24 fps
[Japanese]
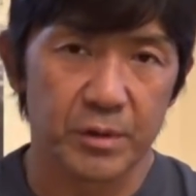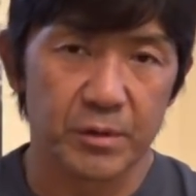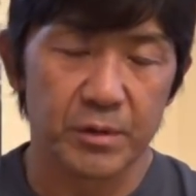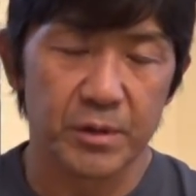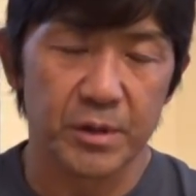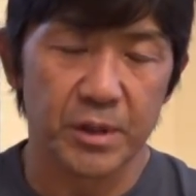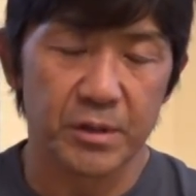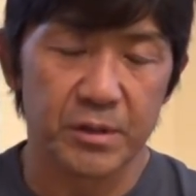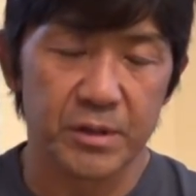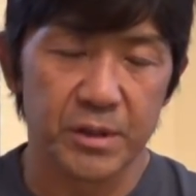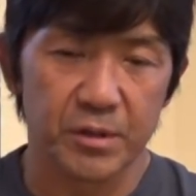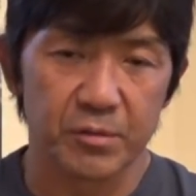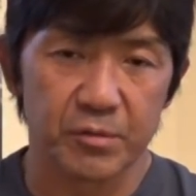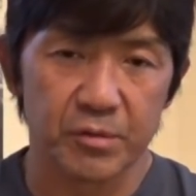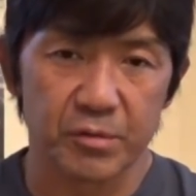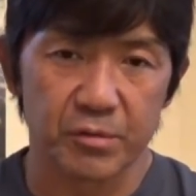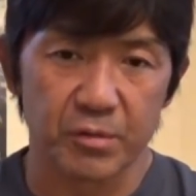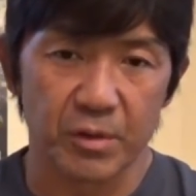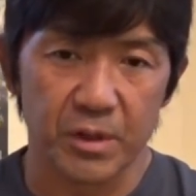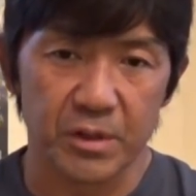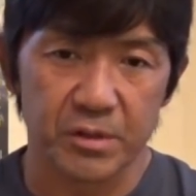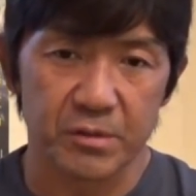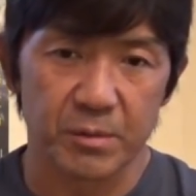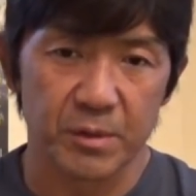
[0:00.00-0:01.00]
たくさんの人
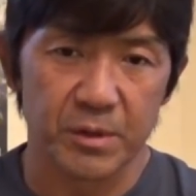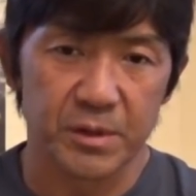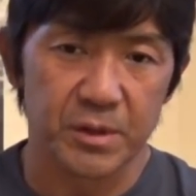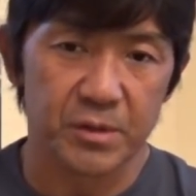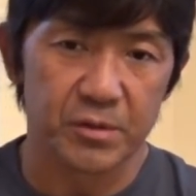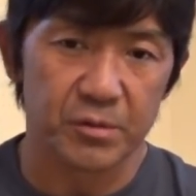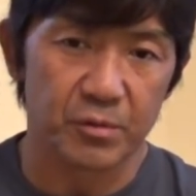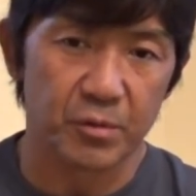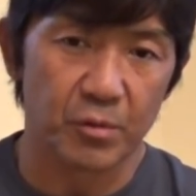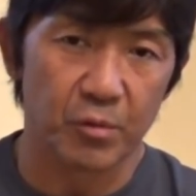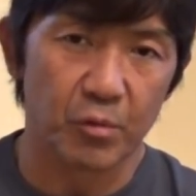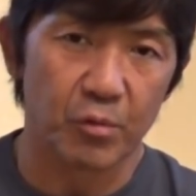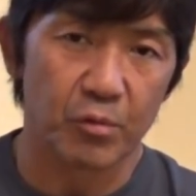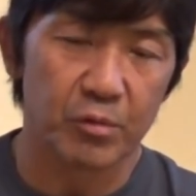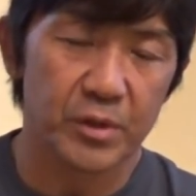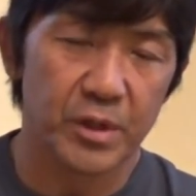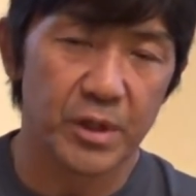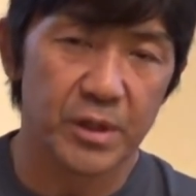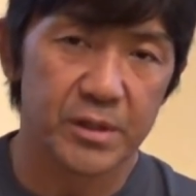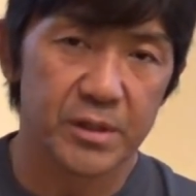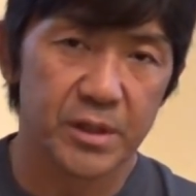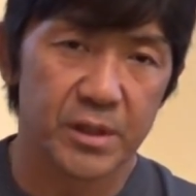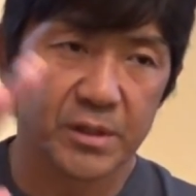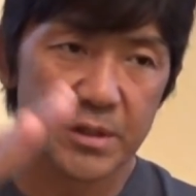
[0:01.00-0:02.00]
が集まってその横
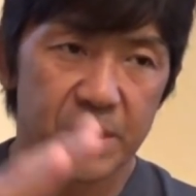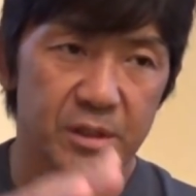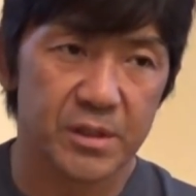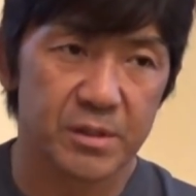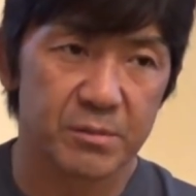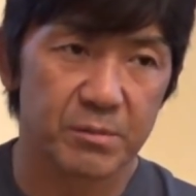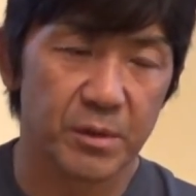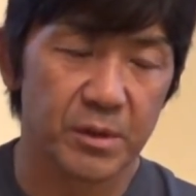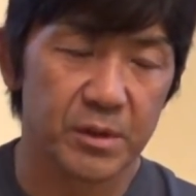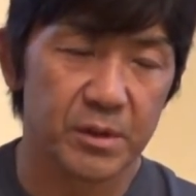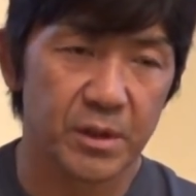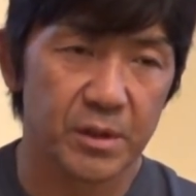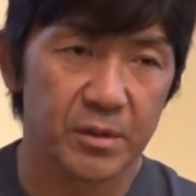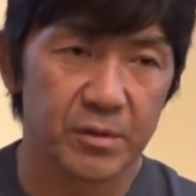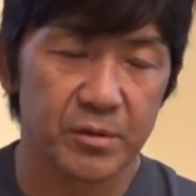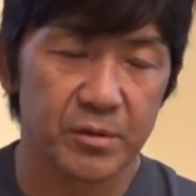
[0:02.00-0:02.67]
転させてしまったっ